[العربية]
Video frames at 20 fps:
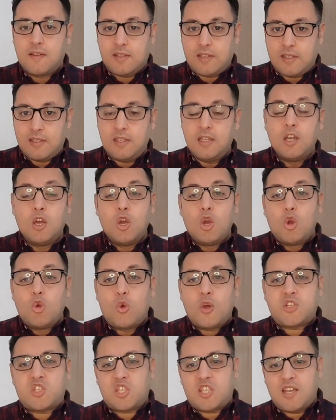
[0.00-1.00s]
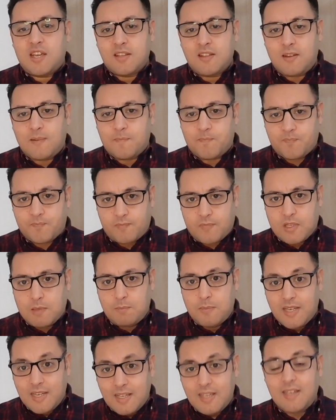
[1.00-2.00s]
يعني وهادشي هذا
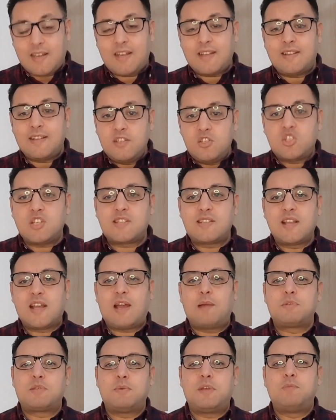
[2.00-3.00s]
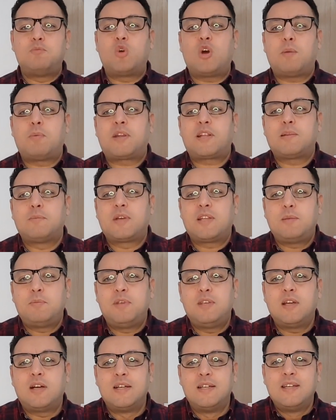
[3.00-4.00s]
من غير هذا الانجاز اللي قامت به المخابرات
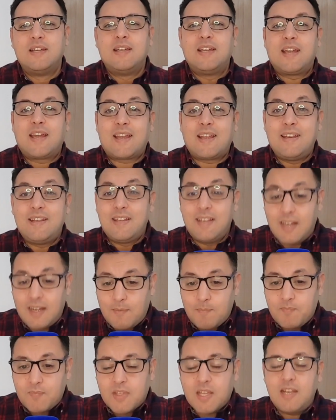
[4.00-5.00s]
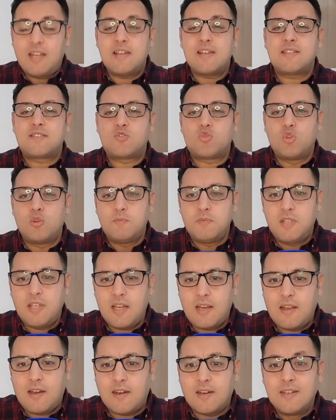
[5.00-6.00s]
المغربيه خلى الاسهم
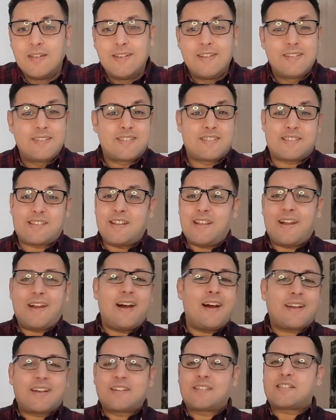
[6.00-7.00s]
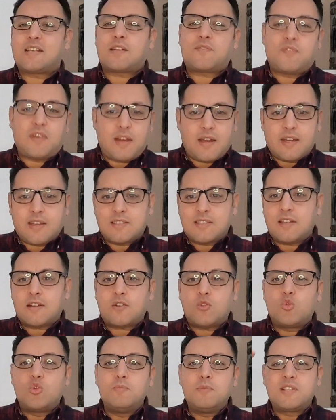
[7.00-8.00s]
ديالها تطلع اكثر
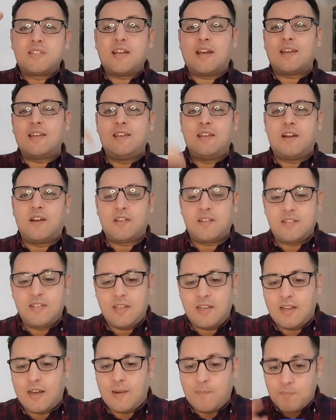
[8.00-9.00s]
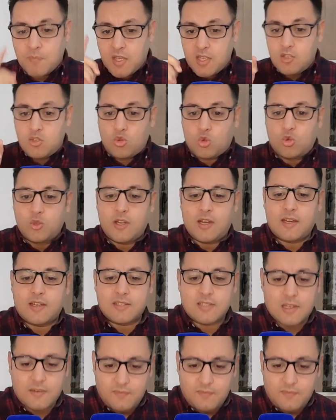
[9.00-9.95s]
فاكثر والمصداقيه ديالها تكون اكثر